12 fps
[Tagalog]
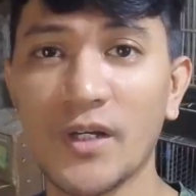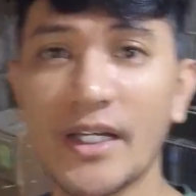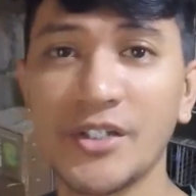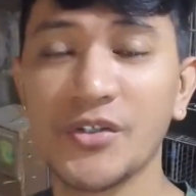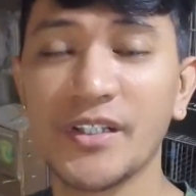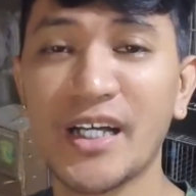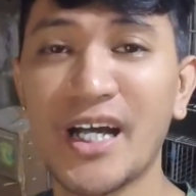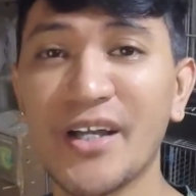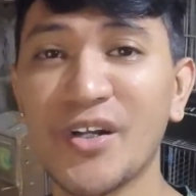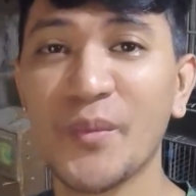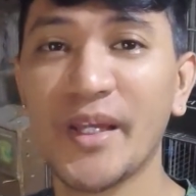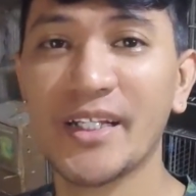guys yun na nga
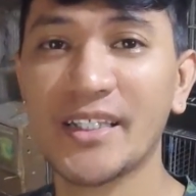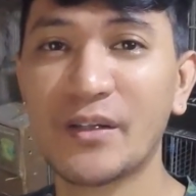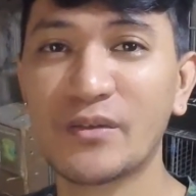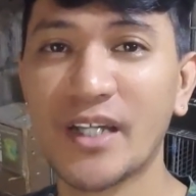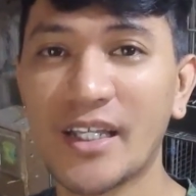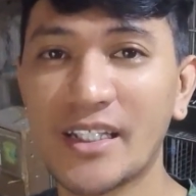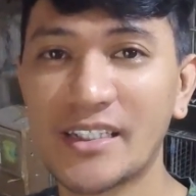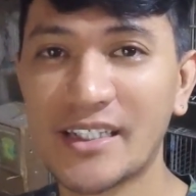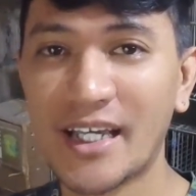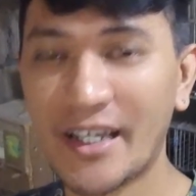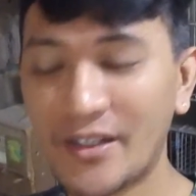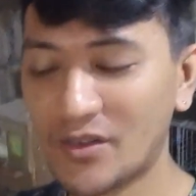no may nagtanong sa atin
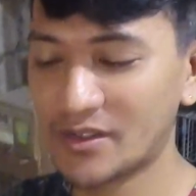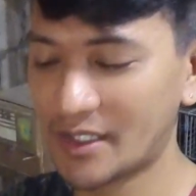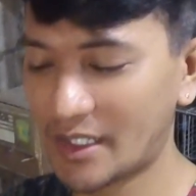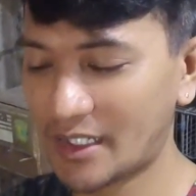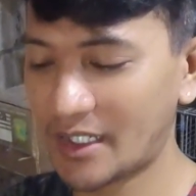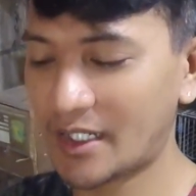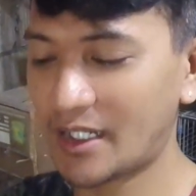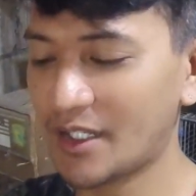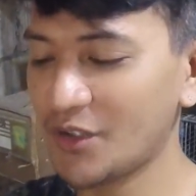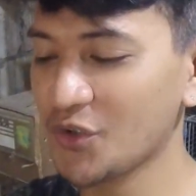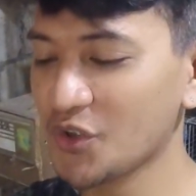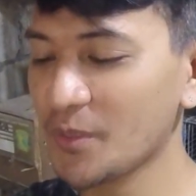sa ano sa
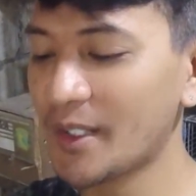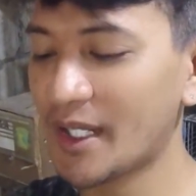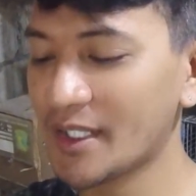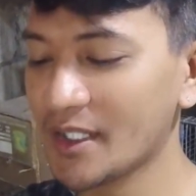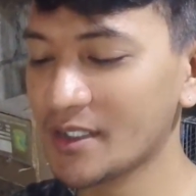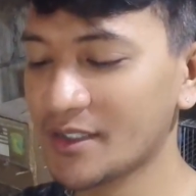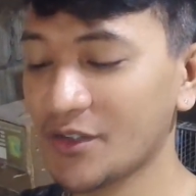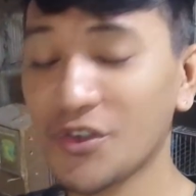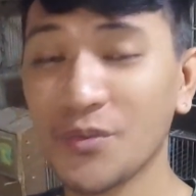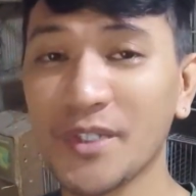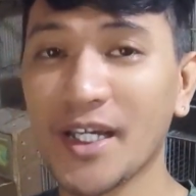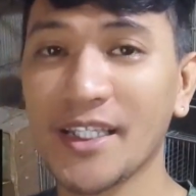youtube natin sa
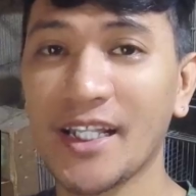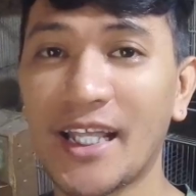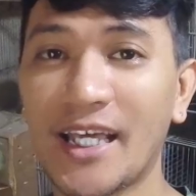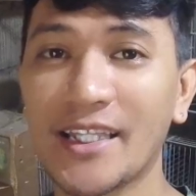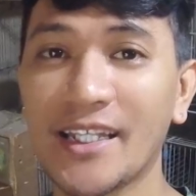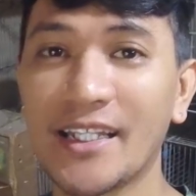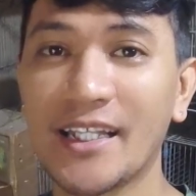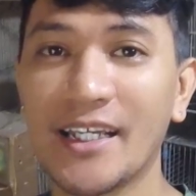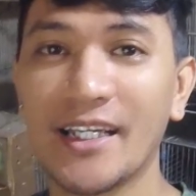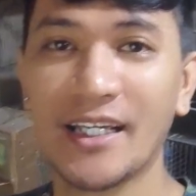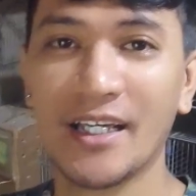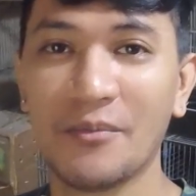youtube channel natin
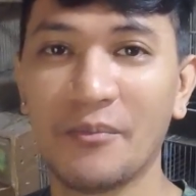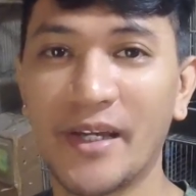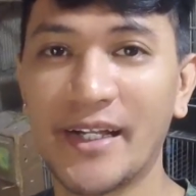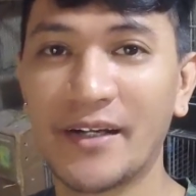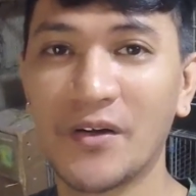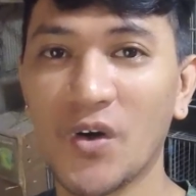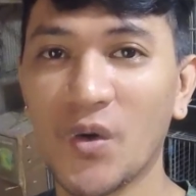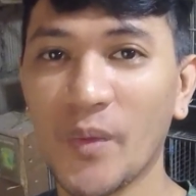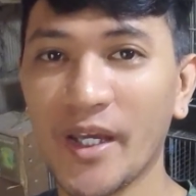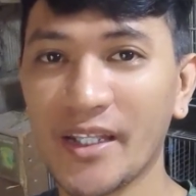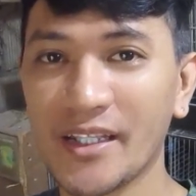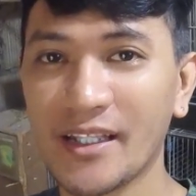may
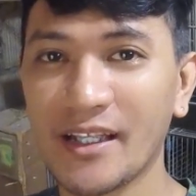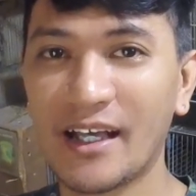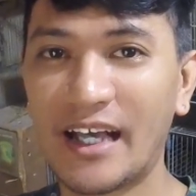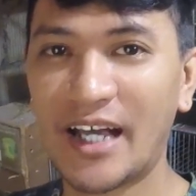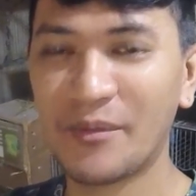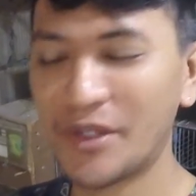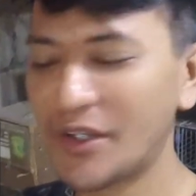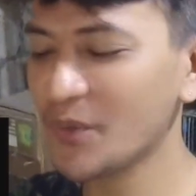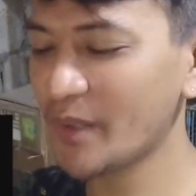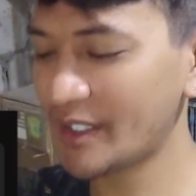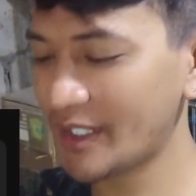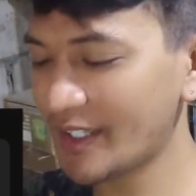nag-comment um, di ko
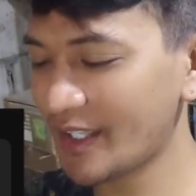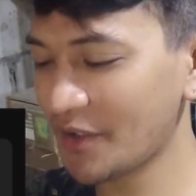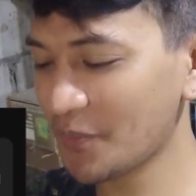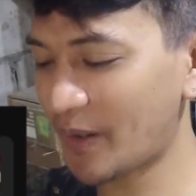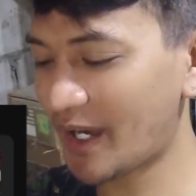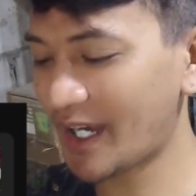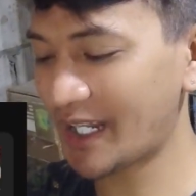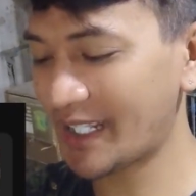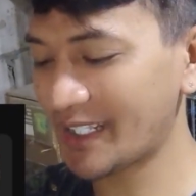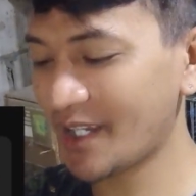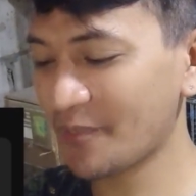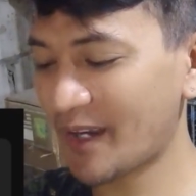maintindihan yung pangalan
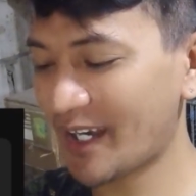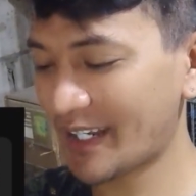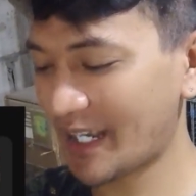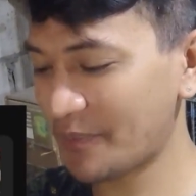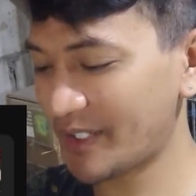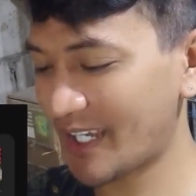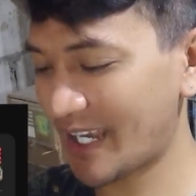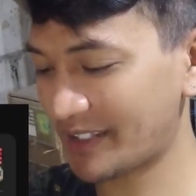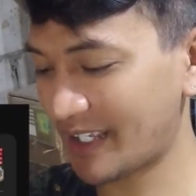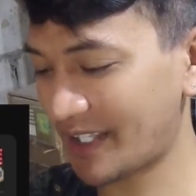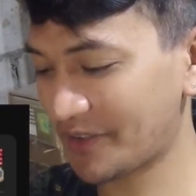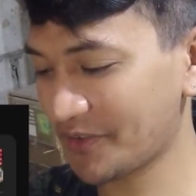niya eh pang arabic
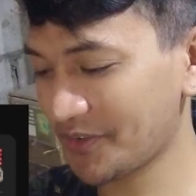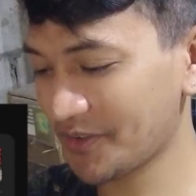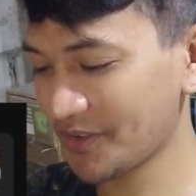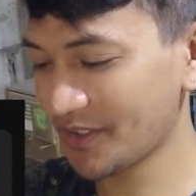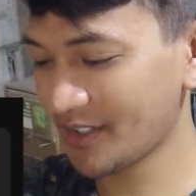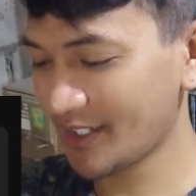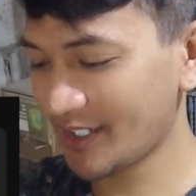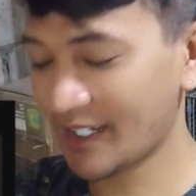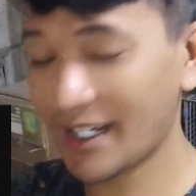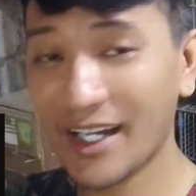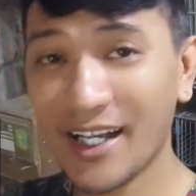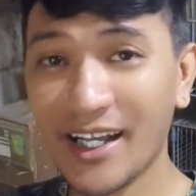yata ito
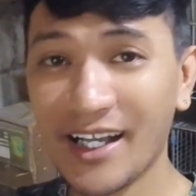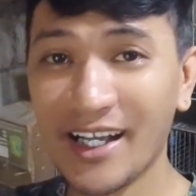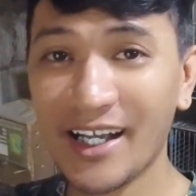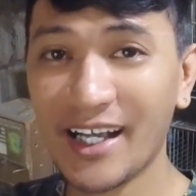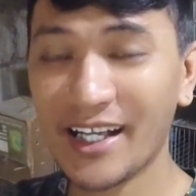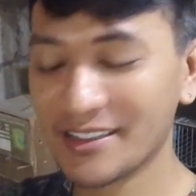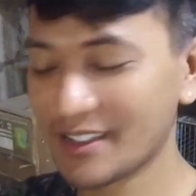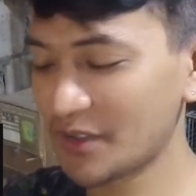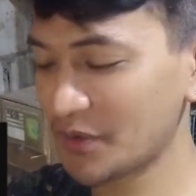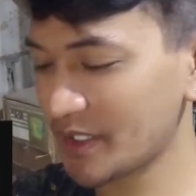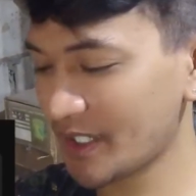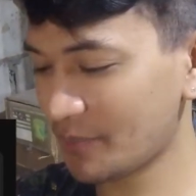uh, ang
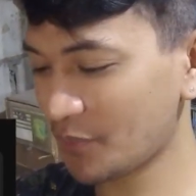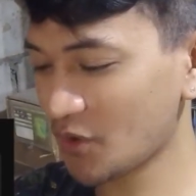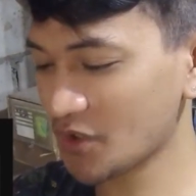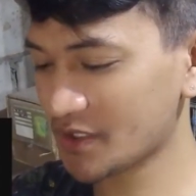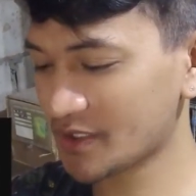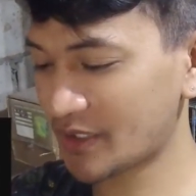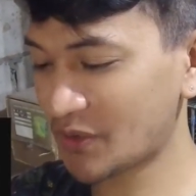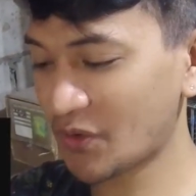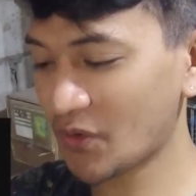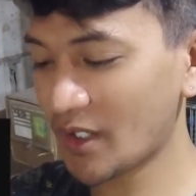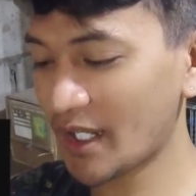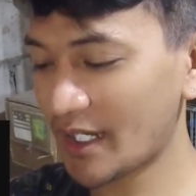tanong niya boss tanong
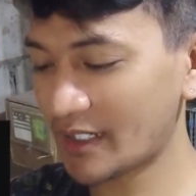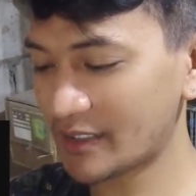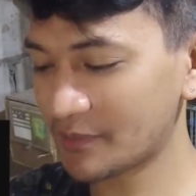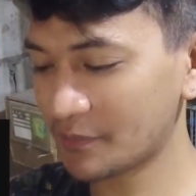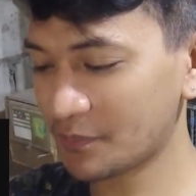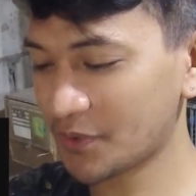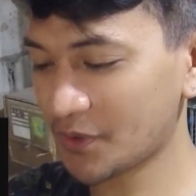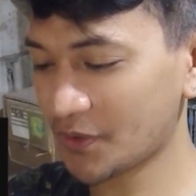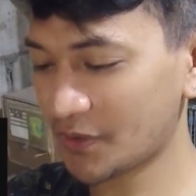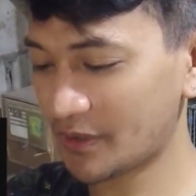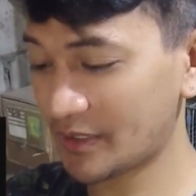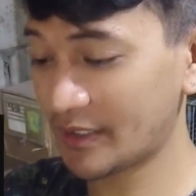ko lang po,
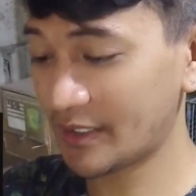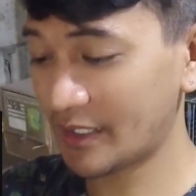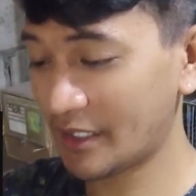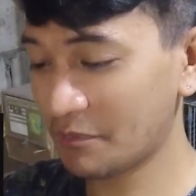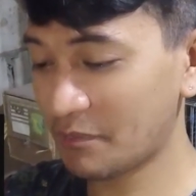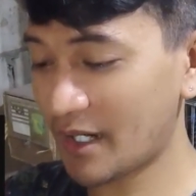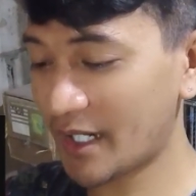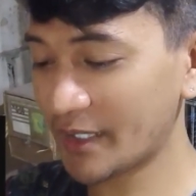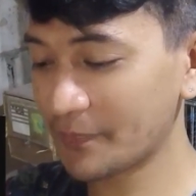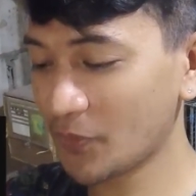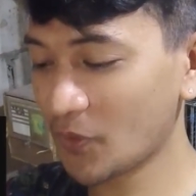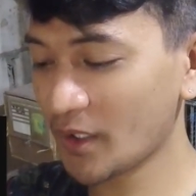bakit po